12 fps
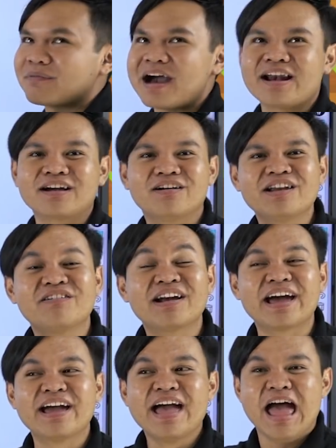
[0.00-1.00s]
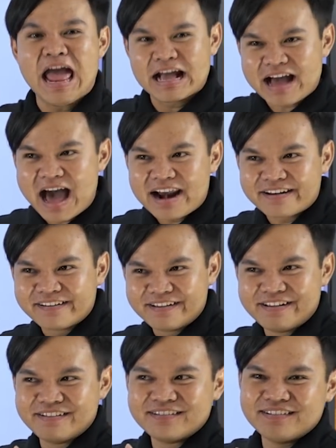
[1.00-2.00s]
กับการเขาเรียกว่าอะไรการ
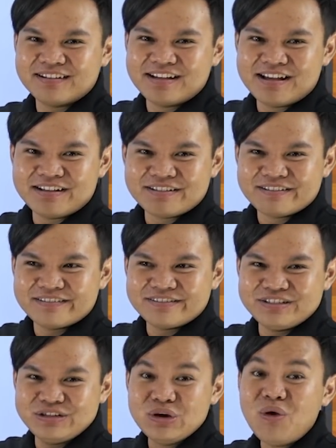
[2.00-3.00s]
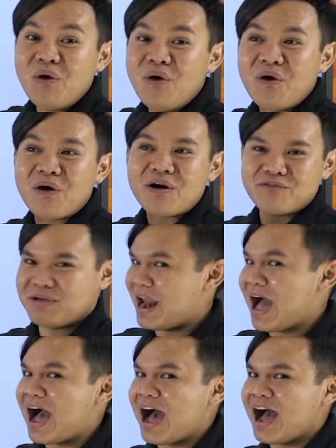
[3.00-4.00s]
ย่อเว
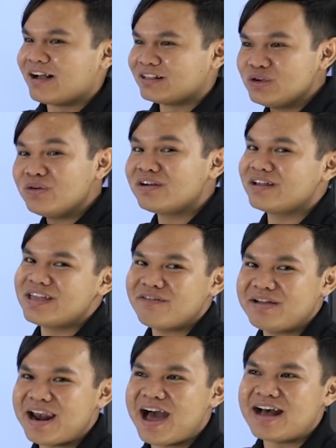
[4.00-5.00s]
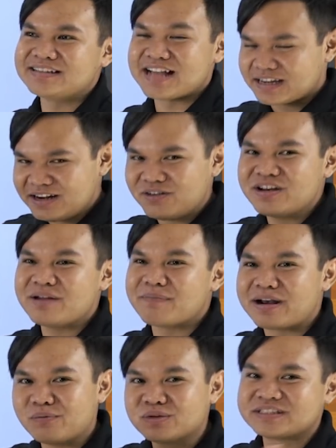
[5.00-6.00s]
ลาย่นระยะเวลาจากที่เรียน
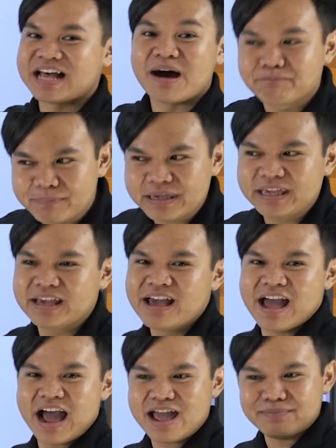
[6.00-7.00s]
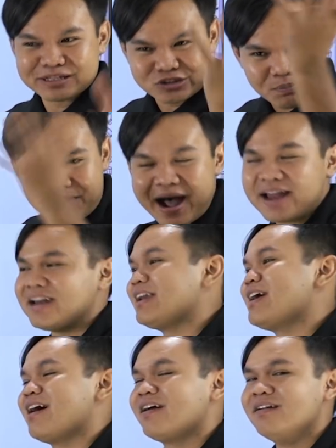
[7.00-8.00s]
มาทั้งหมด3ปีให้มาจบภายใน
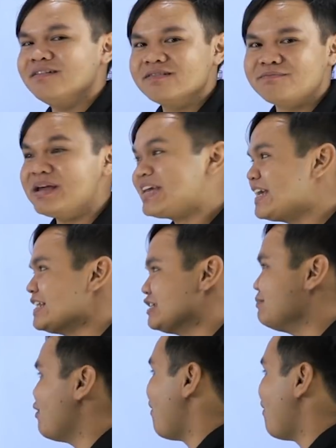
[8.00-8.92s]
เนี่ยไม่กี่ชั่ว